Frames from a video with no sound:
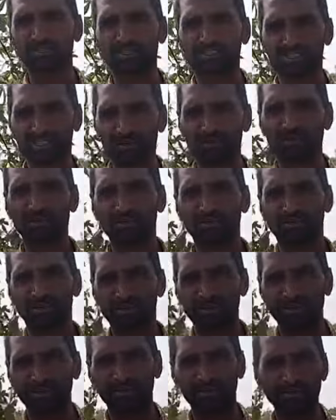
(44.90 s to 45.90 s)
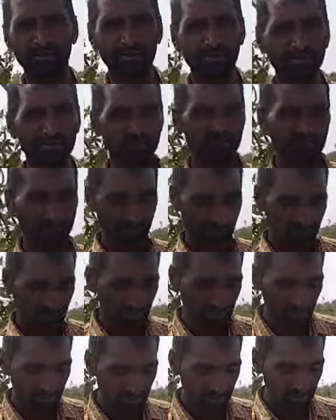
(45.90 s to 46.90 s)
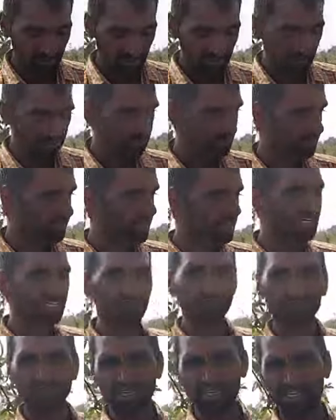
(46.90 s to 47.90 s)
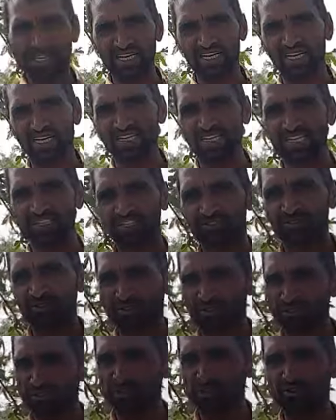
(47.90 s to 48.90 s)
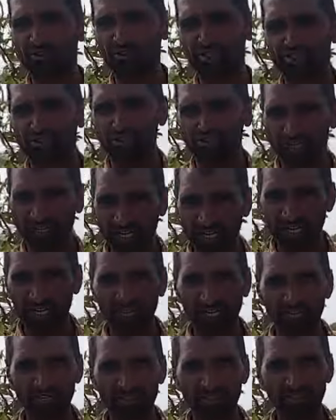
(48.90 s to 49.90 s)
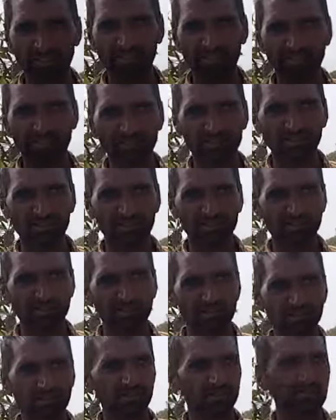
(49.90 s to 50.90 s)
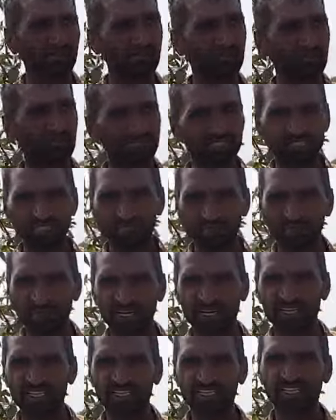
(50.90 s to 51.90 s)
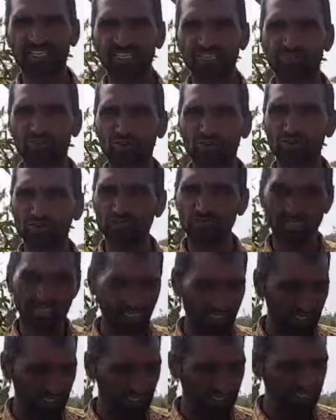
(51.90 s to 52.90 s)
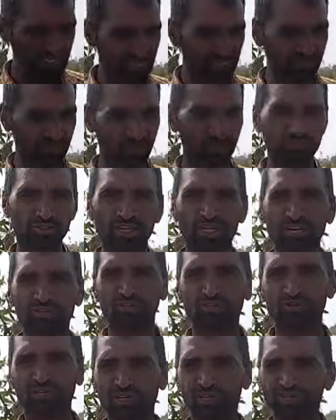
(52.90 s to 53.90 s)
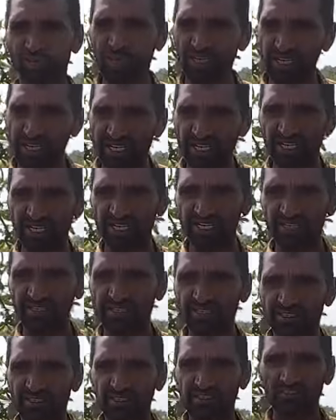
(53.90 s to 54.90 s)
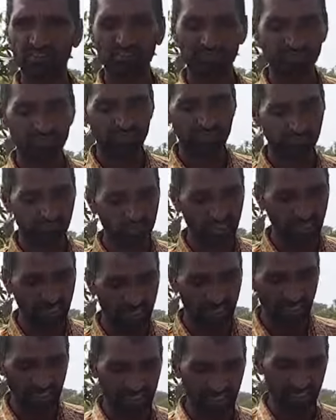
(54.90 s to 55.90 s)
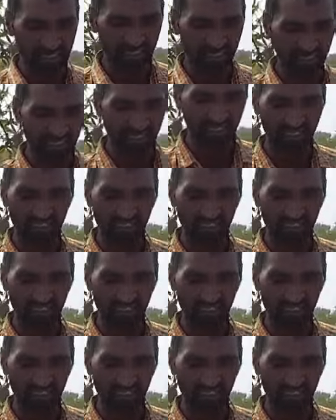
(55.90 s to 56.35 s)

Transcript: सभी किसान भाई और राम राम मैंने कपास लगाई है जी चौंसठ और एक सौ ग्यारह दोनों अच्छी वैरायटी है चौंसठ निकली है चौदह कुंटल पर एकड़ और 111 निकली